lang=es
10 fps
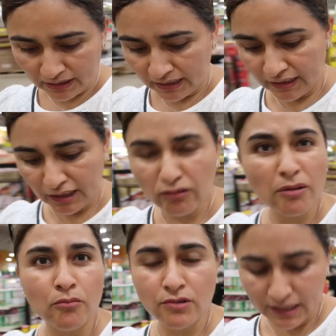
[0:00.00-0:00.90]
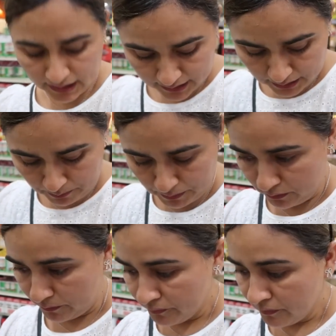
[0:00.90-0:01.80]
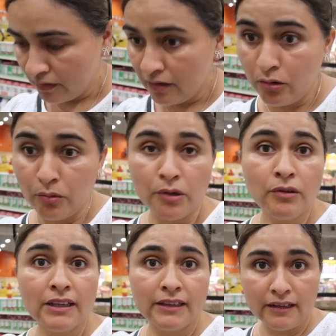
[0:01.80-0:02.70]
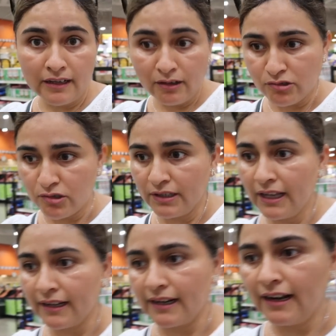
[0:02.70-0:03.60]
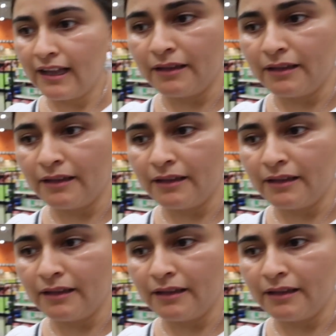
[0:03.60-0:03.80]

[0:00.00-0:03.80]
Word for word: de gente, no hay mucha gente, pero lo bueno que te dan la opción de agarrar la